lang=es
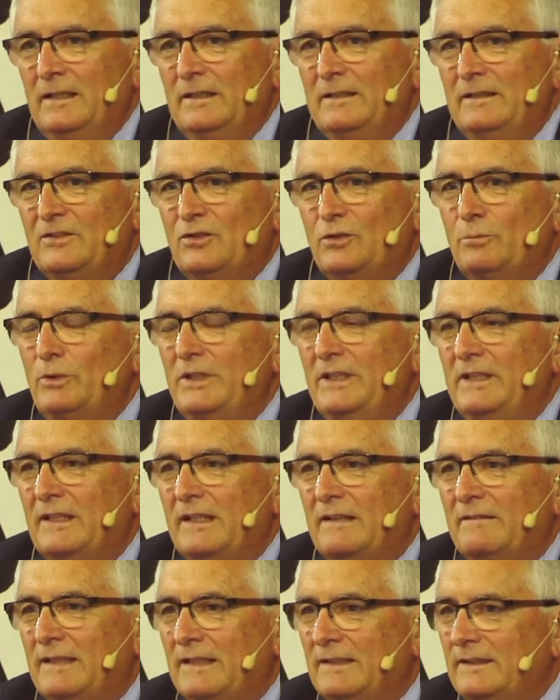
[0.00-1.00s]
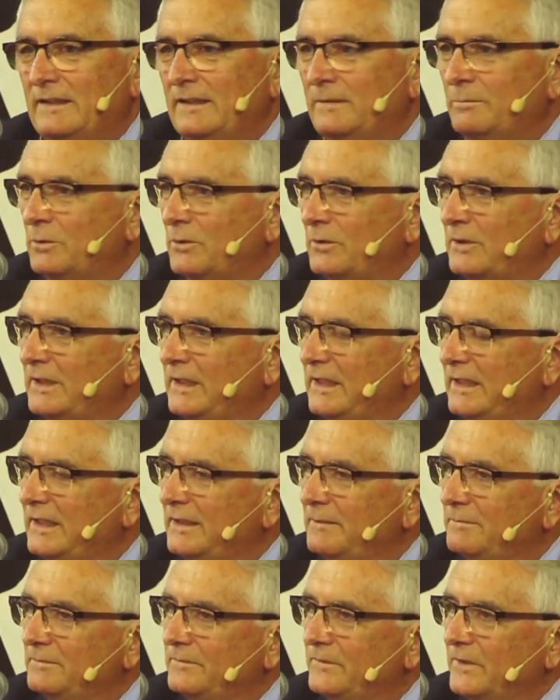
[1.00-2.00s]
Y eso es muy interesante
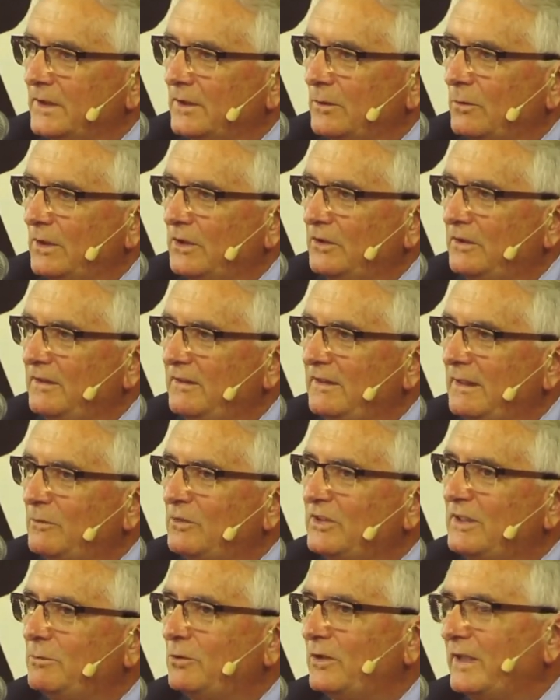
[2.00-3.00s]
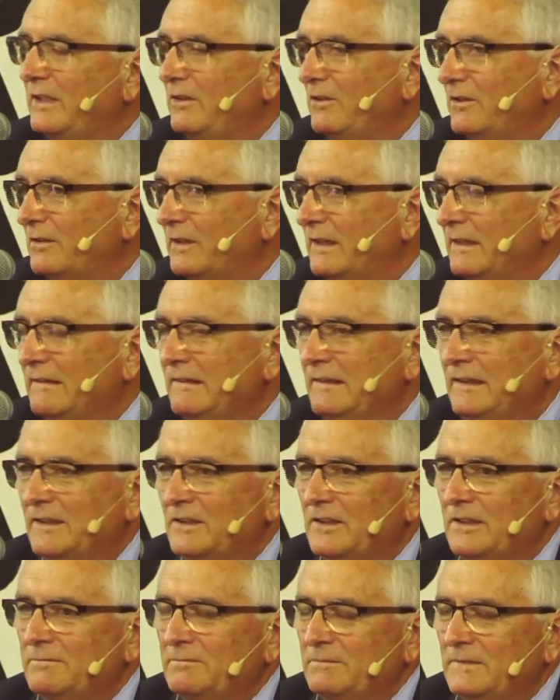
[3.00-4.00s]
porque cuando iniciamos este proyecto que
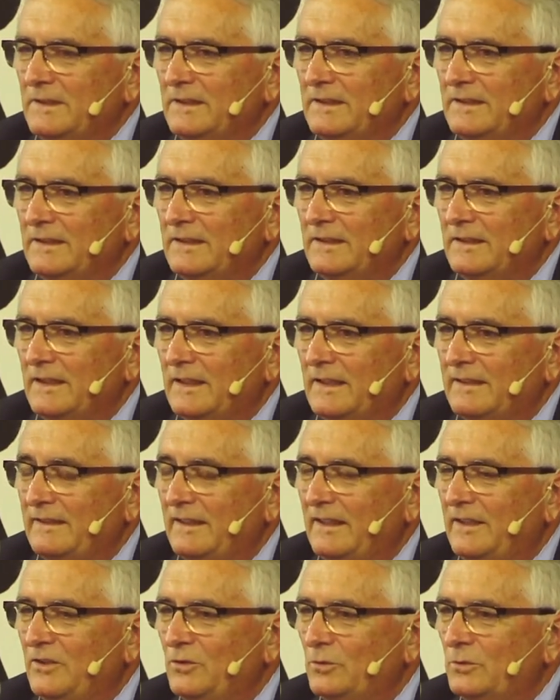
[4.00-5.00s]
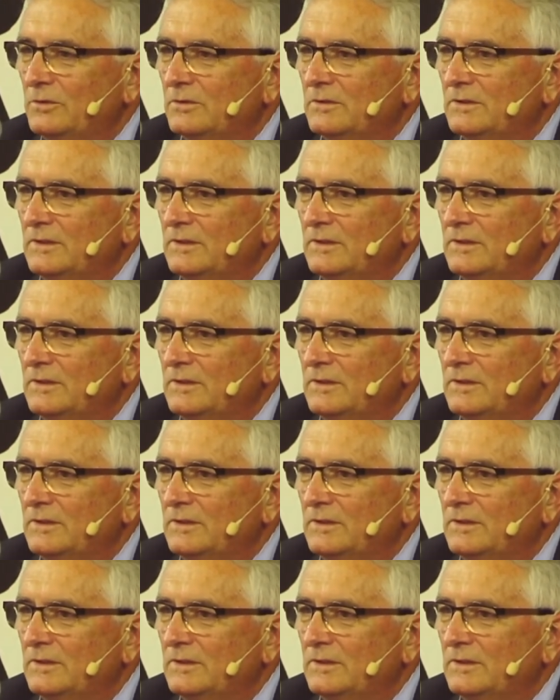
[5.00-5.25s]
decía antes Jesús,